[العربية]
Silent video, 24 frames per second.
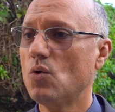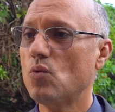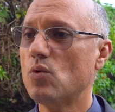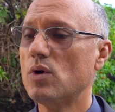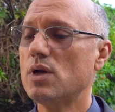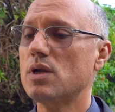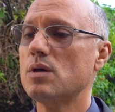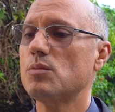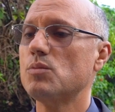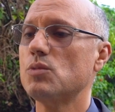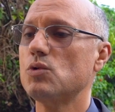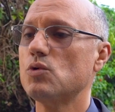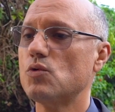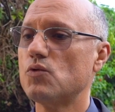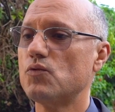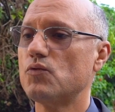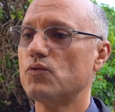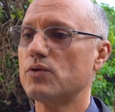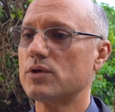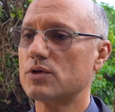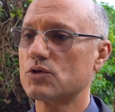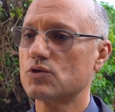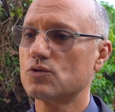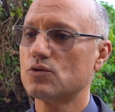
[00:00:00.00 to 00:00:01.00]
ولم
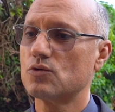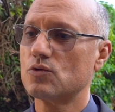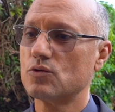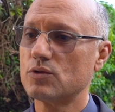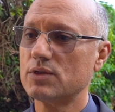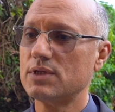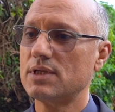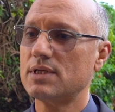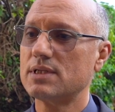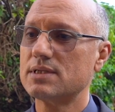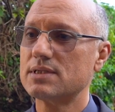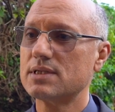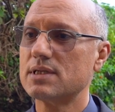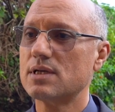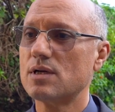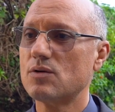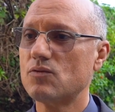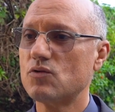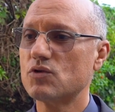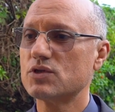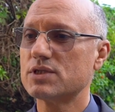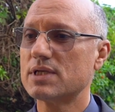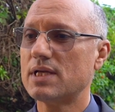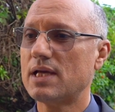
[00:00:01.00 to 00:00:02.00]
يوفر شروط ديال
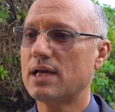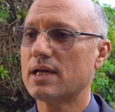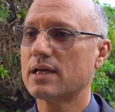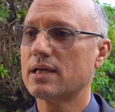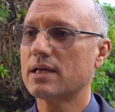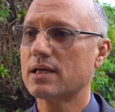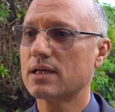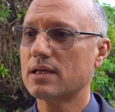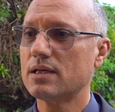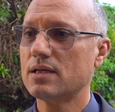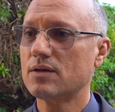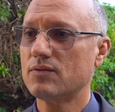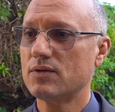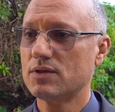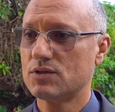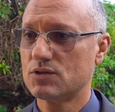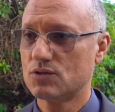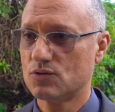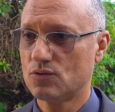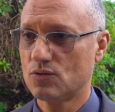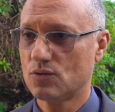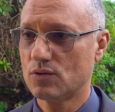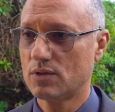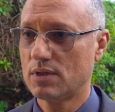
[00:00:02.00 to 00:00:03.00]
التنافس الحقيقيه في
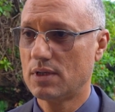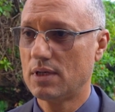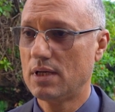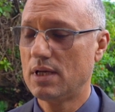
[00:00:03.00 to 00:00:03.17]
السوق